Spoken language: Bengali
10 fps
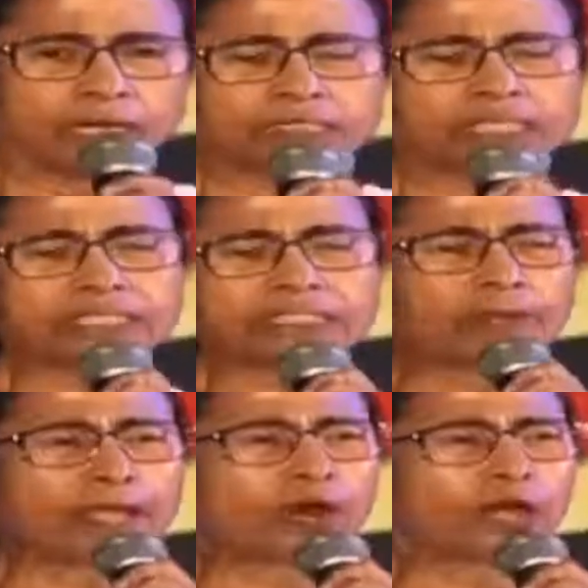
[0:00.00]
যে ইস্ট
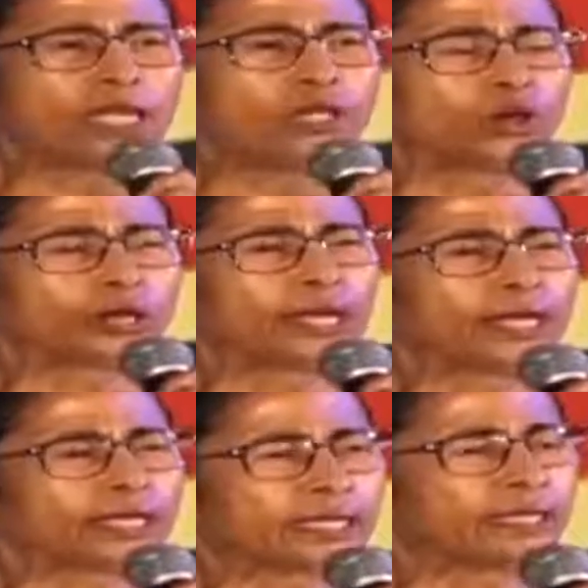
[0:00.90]
বেঙ্গলের লোকেরা
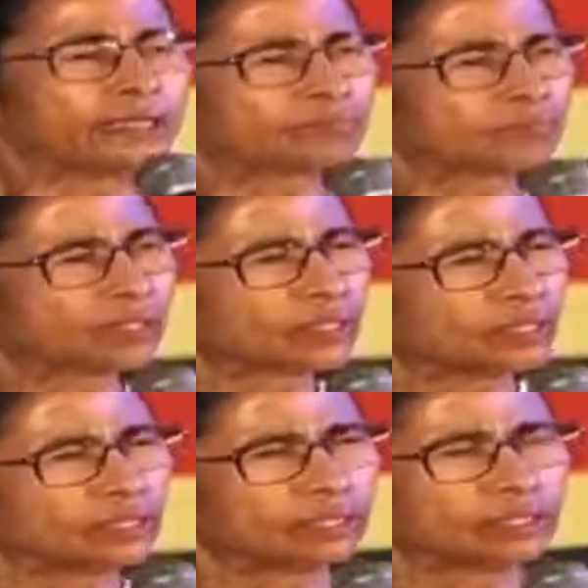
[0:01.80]
নাকি
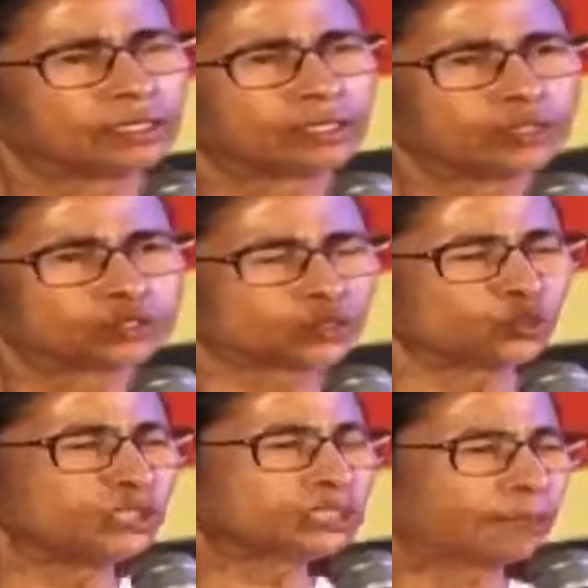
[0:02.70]
শুধু
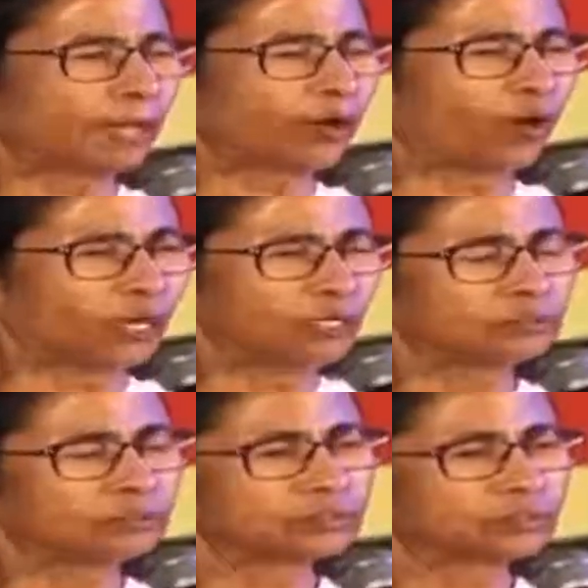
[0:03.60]
ইস্ট বেঙ্গল
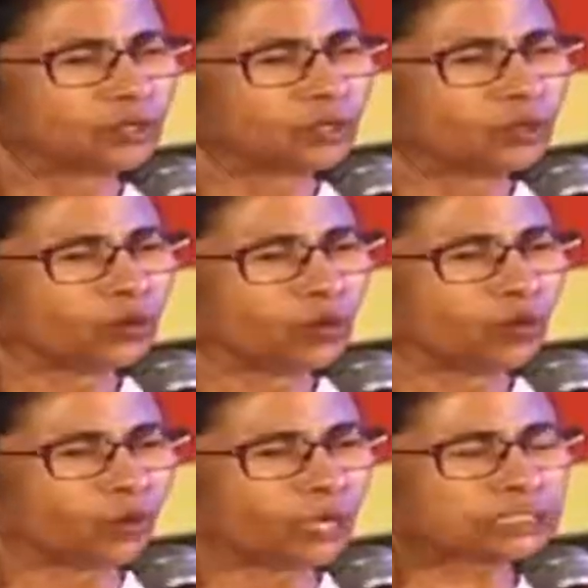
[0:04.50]

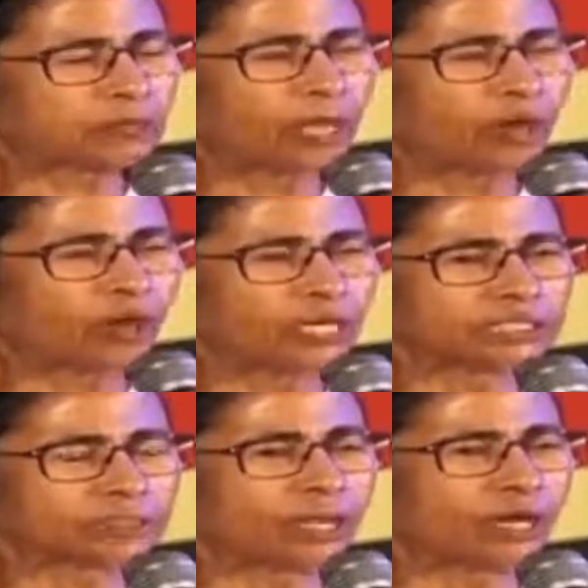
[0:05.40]
ওয়েস্ট বেঙ্গল
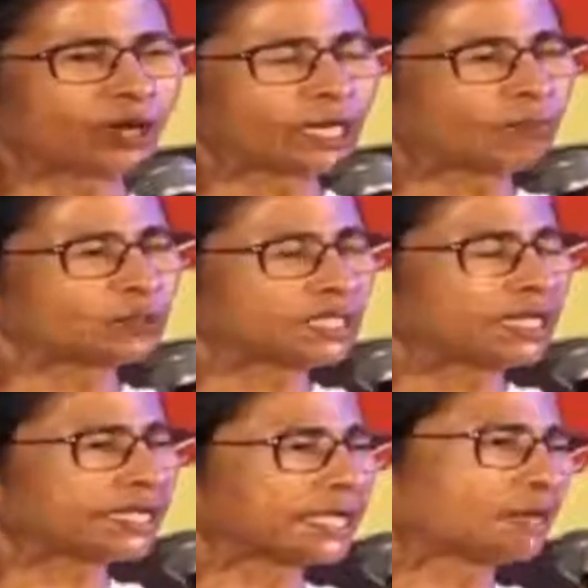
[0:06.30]
ইস্ট বেঙ্গলের মধ্যে
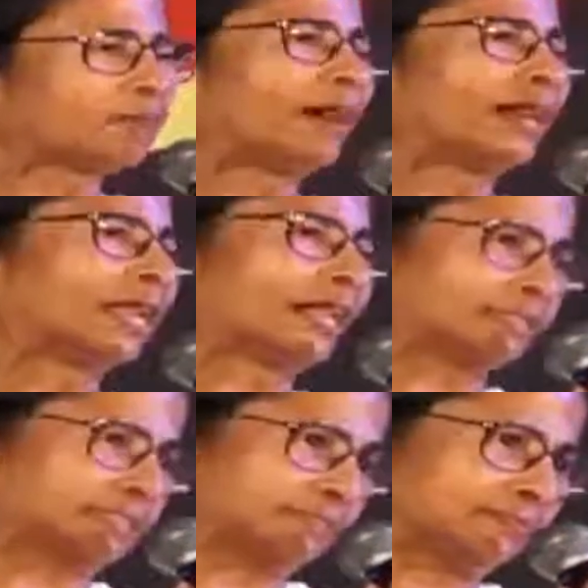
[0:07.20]
নাকি একটা ফারাক আছে